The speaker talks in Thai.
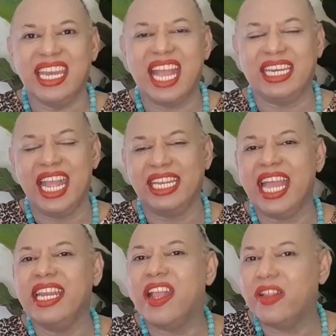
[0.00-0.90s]
ดังนั้น
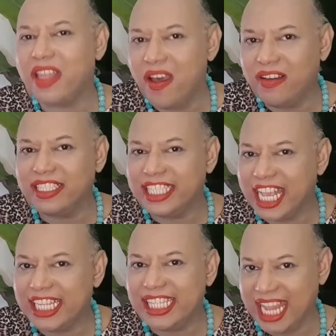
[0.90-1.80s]
ท่านก็ต้อง
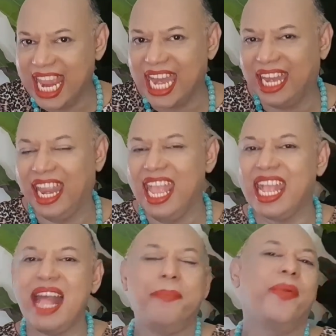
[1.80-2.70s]
ชัดเจน
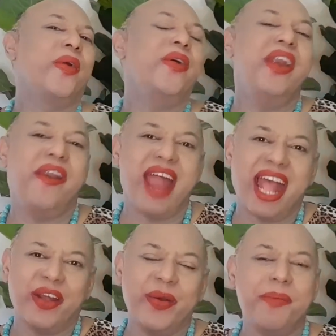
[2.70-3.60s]
กับคนรัก
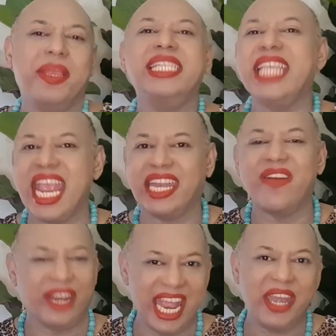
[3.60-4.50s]
คนพิเศษข
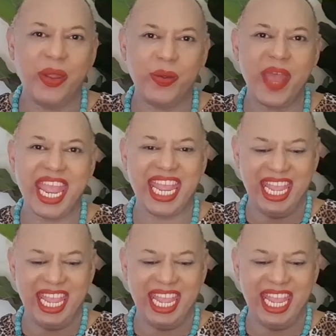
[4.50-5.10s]
องท่านด้วย